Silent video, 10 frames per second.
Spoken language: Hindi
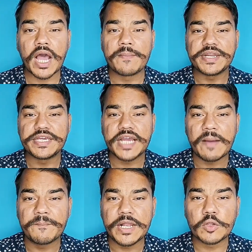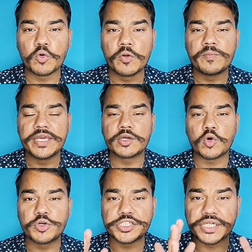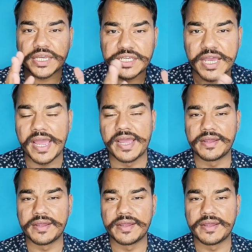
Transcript: अमेरिका बिल्कुल भी खुश नहीं है